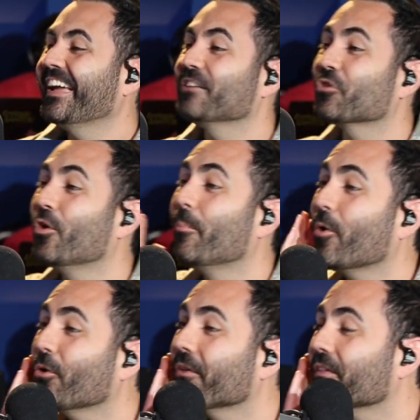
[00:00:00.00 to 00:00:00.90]
Eso es un
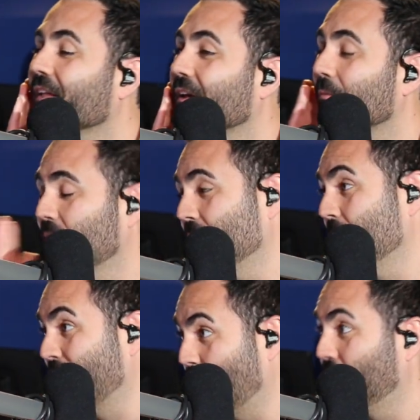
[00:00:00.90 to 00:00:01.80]
poco de,
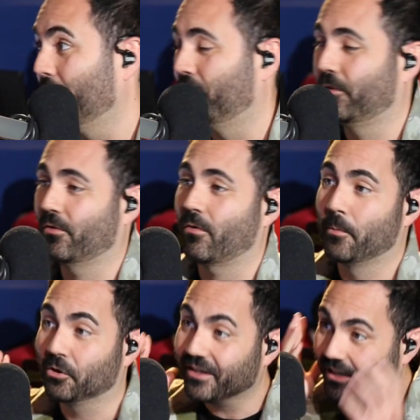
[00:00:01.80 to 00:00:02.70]
mi abuelo me lo dijo.
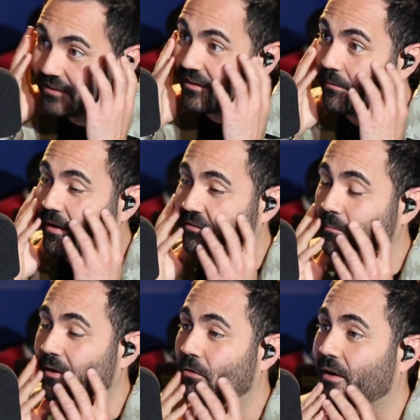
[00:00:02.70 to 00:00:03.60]
Cuando no te creces
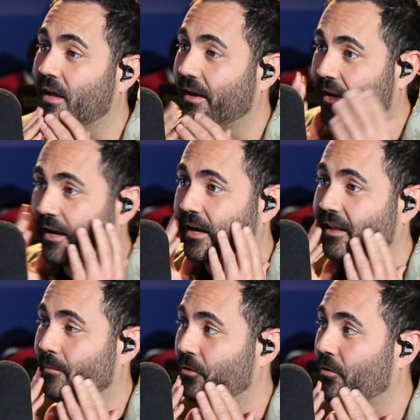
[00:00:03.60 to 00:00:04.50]
así, pero en la, en la
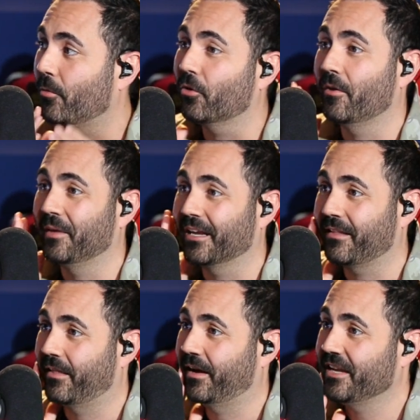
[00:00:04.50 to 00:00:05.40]
cara, te pones un poco de
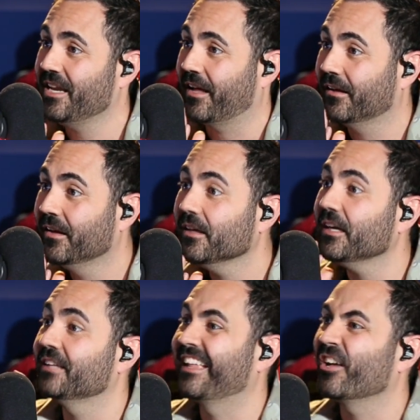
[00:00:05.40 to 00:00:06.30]
de gallina
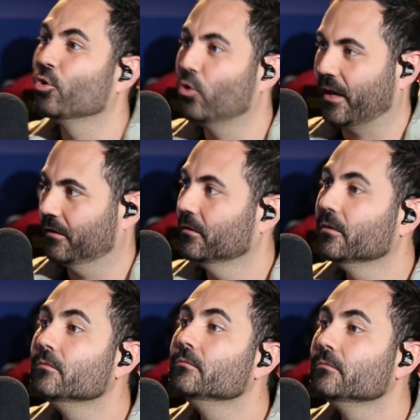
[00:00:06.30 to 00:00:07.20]
y te ayuda. No, me
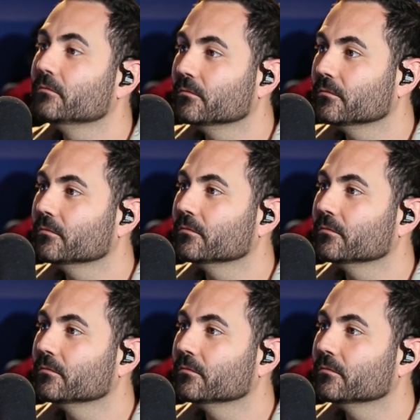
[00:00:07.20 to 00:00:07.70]
voy a quedar así.